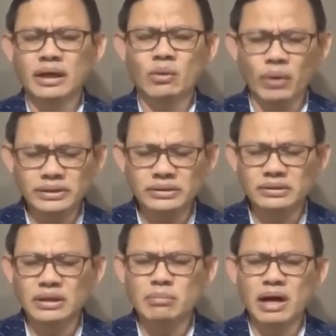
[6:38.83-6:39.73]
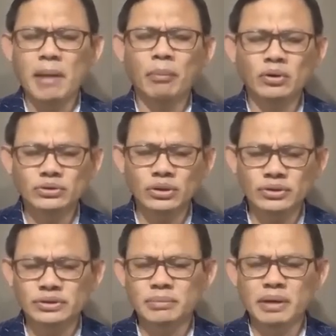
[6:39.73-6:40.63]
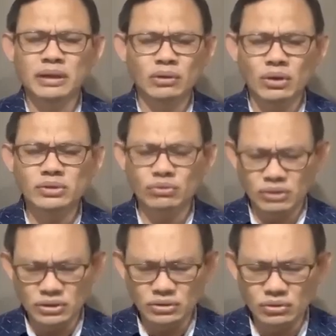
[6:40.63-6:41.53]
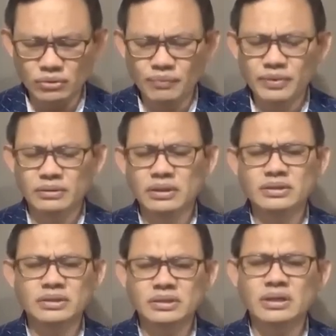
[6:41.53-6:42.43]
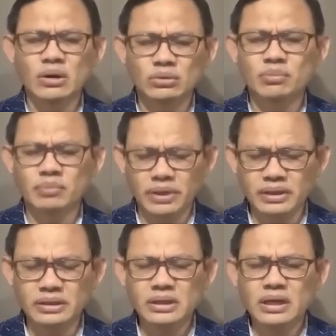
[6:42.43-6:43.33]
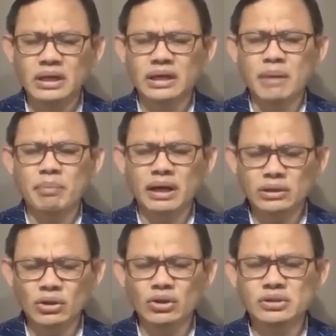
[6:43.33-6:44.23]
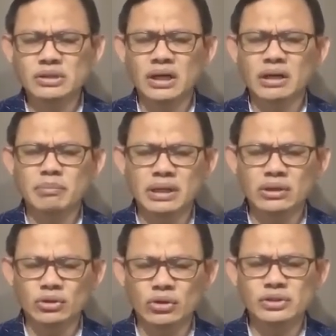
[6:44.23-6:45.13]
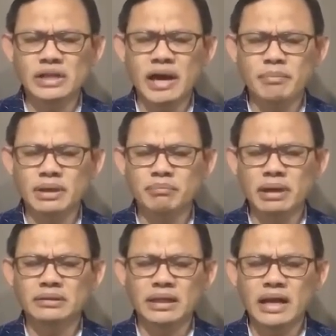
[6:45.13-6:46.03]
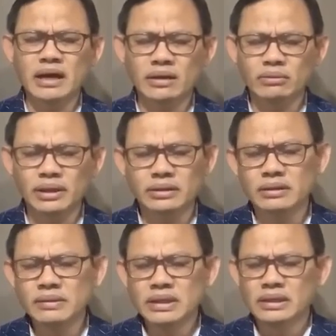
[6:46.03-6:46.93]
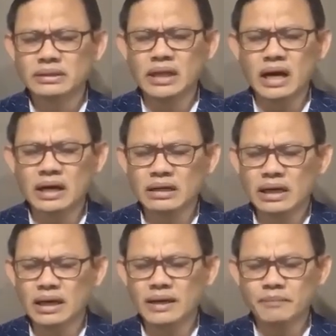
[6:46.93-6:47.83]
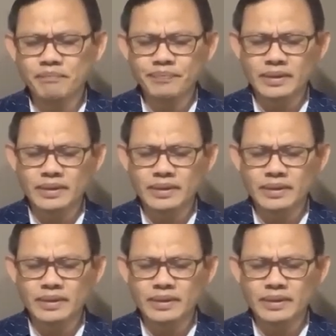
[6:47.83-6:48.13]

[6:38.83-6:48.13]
request ng mga apostles sa Panginoong Heso Kristo. Teach us how to pray. Kaya Panginoon, sa gabing ito, sa aming pagtalakay ulit ng uh,